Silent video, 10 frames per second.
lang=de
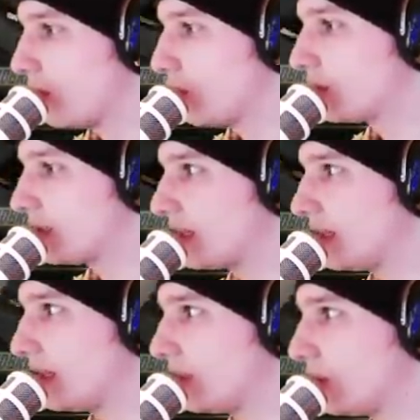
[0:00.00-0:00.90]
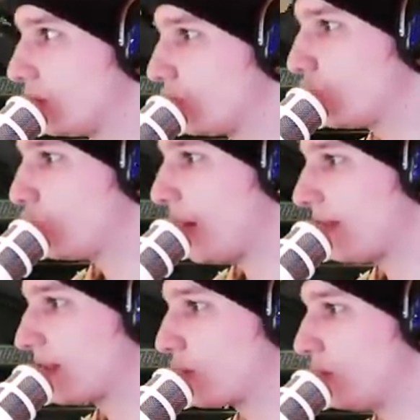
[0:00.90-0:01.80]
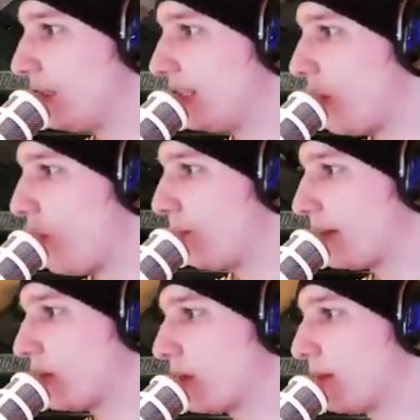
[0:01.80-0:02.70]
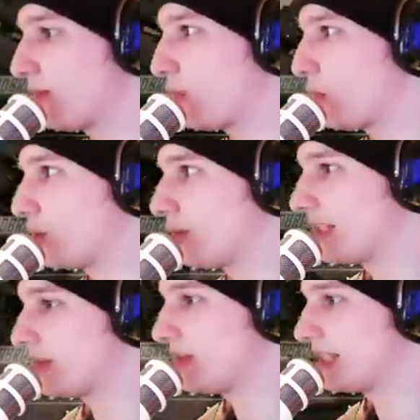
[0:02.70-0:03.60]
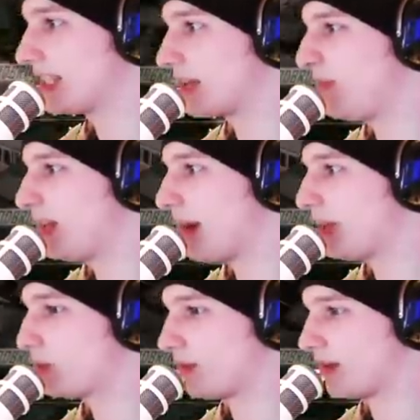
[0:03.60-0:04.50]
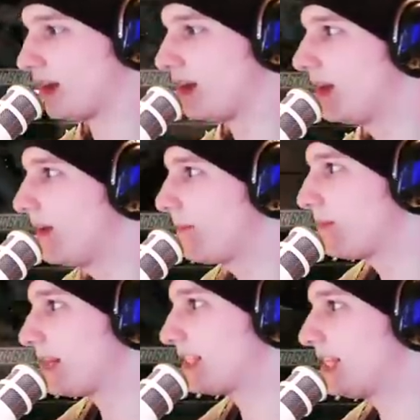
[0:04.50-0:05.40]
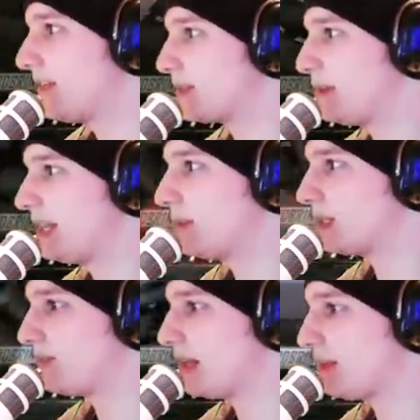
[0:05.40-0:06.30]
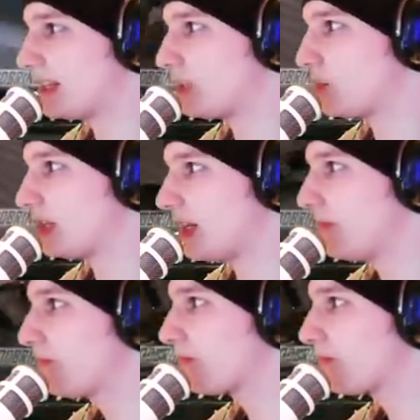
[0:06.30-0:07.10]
Und so etwas könnte ich hier auch bringen. Oder mit Freunden irgendwelche Witze. Ich kenne viele Minecraftler. Das Ding, was mir hier ein bisschen fehlt bei COD,